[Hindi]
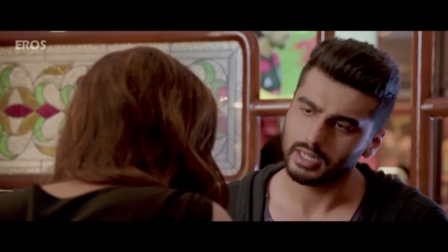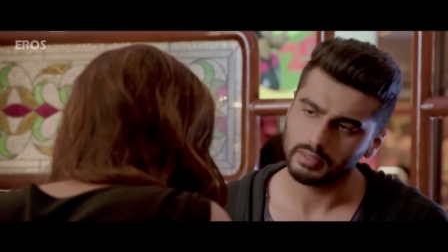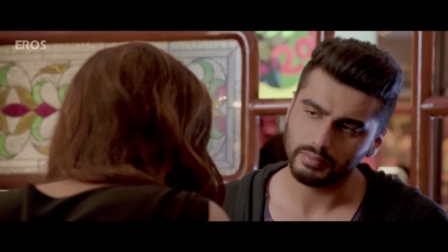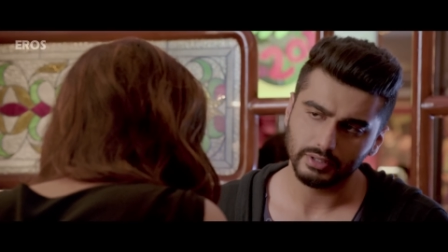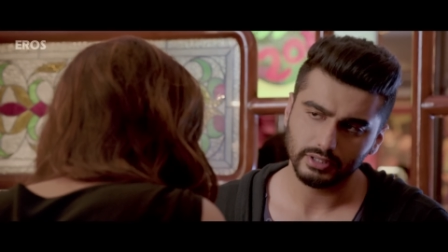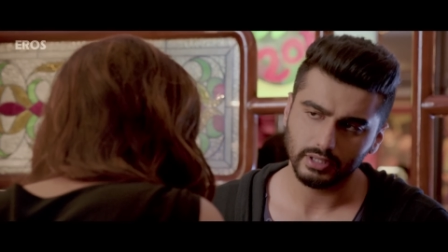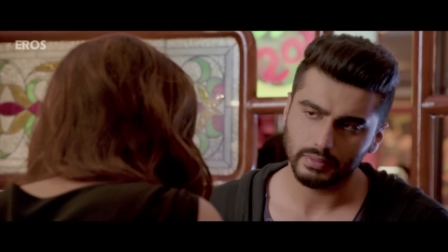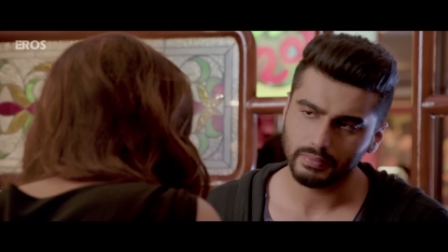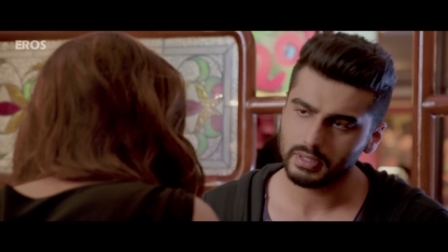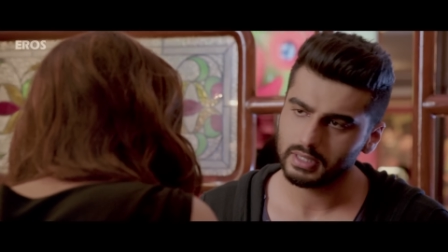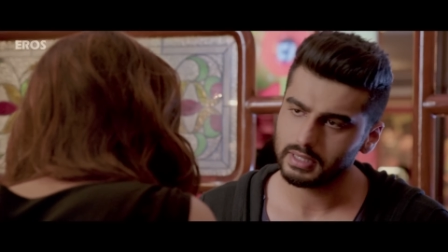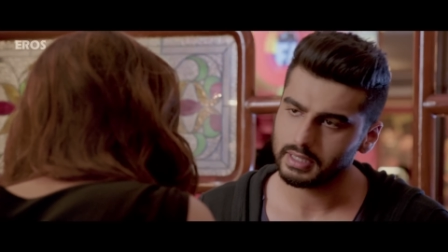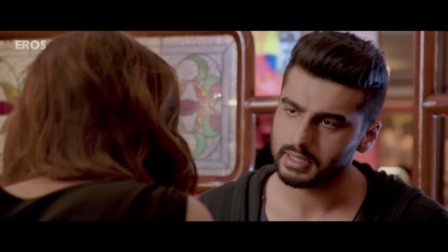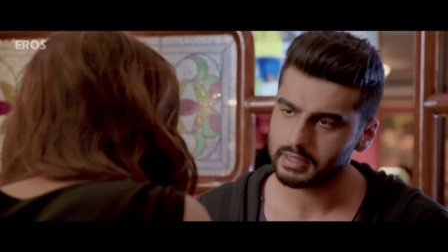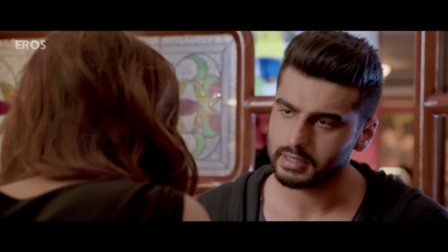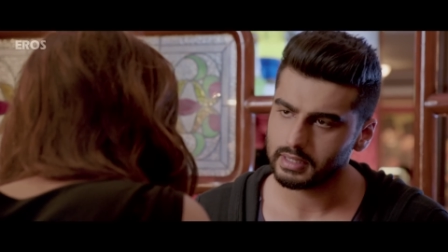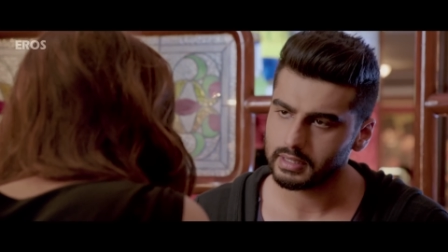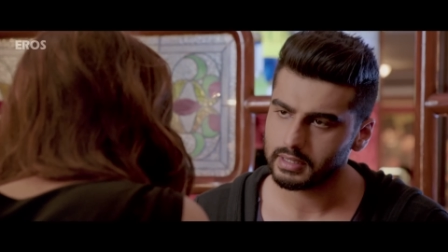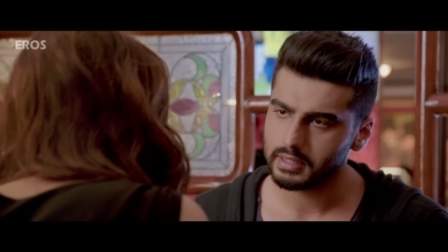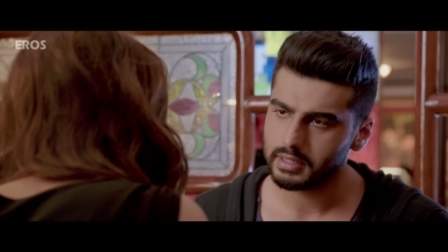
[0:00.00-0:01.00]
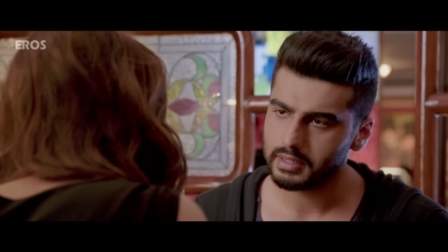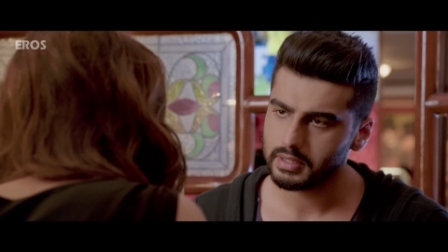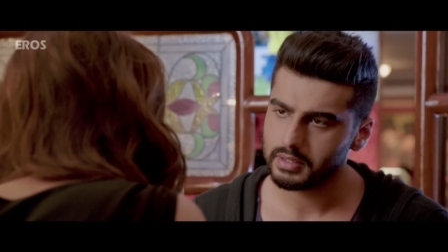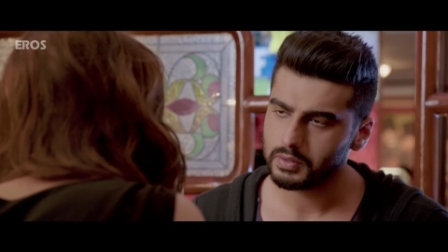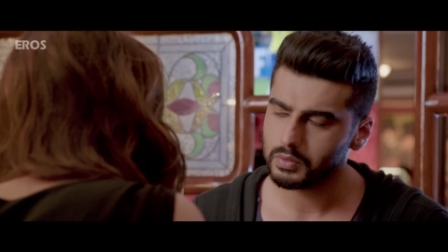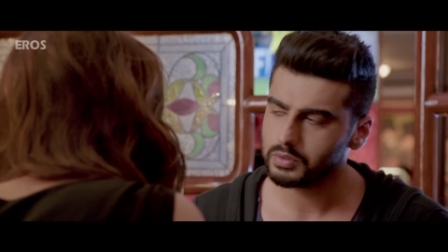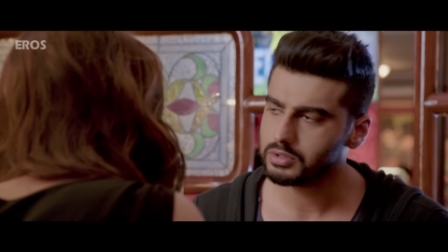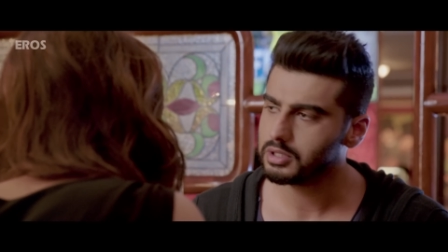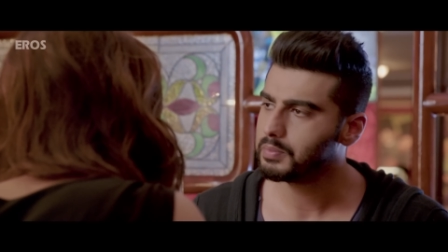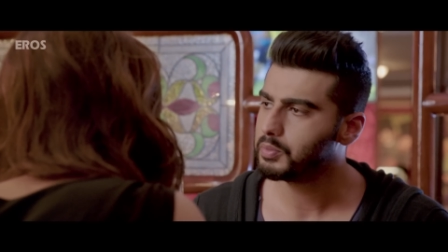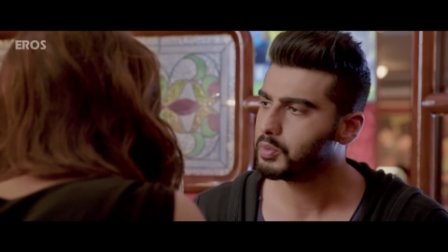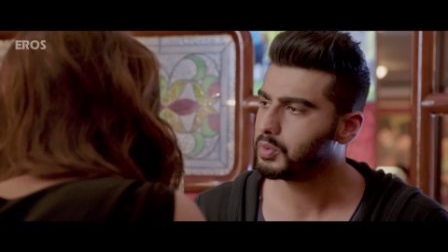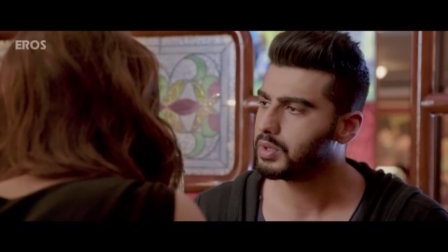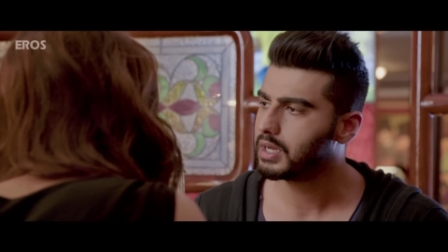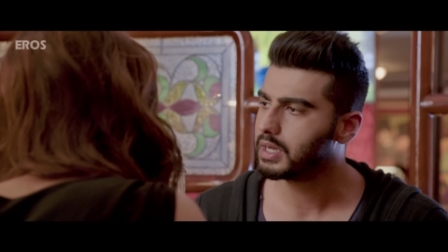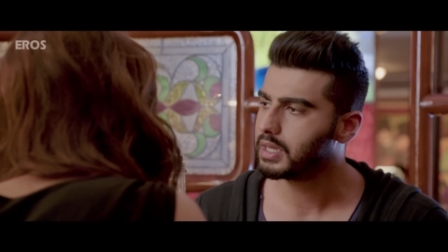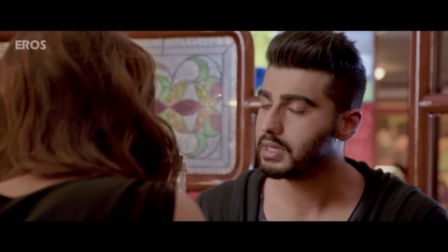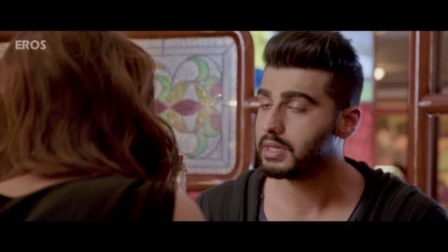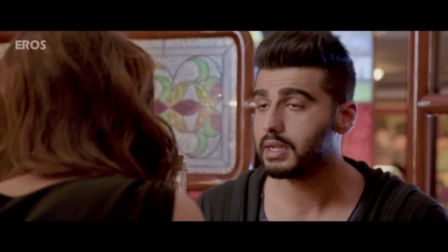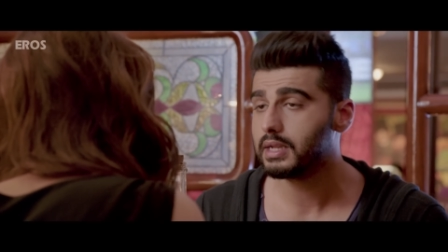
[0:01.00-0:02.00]
एक आदमी सपना देखता है उसे
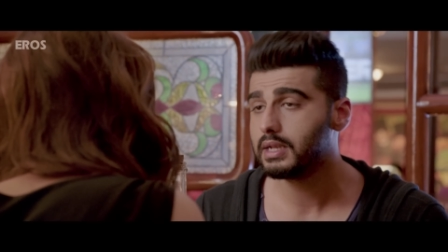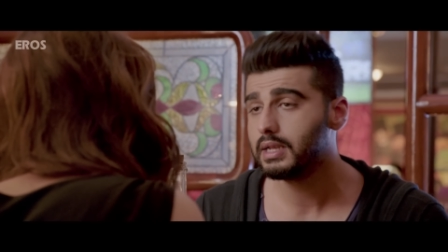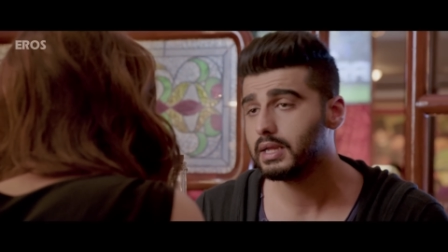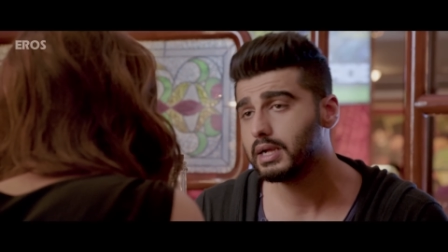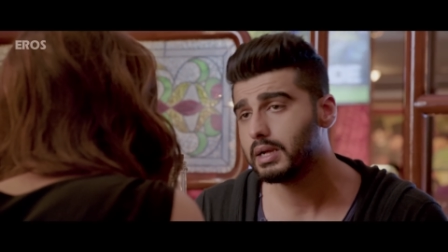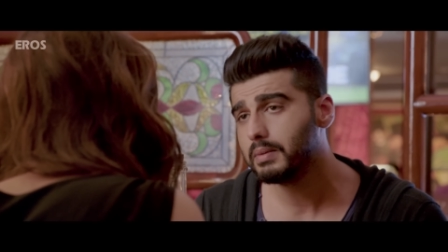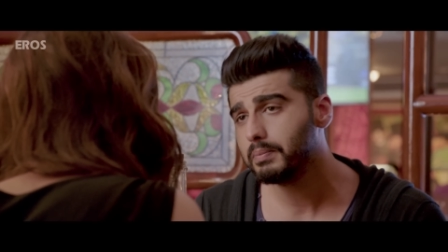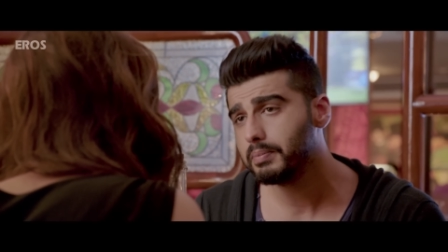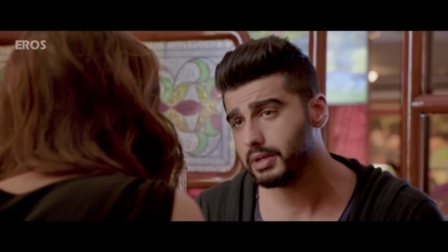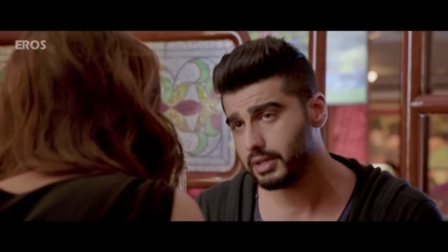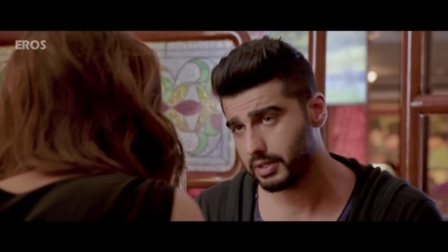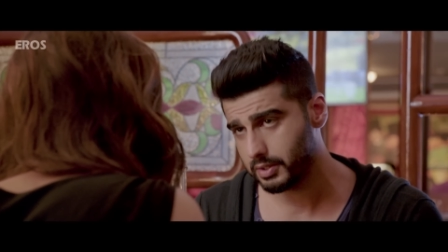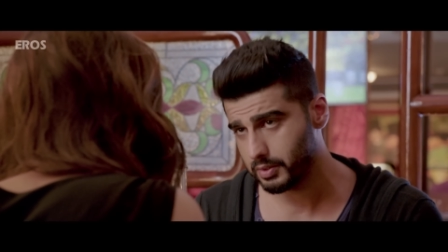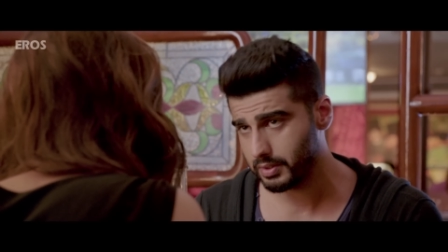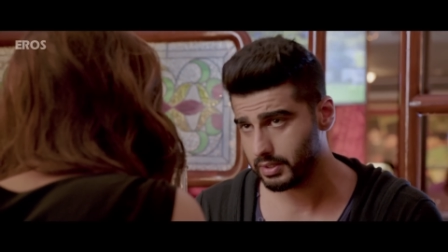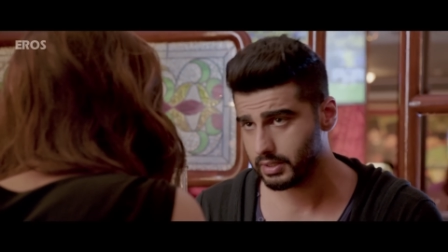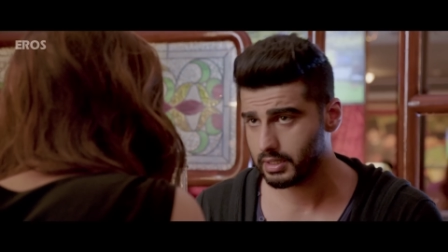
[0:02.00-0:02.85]
पूरा करने के लिए कंपनी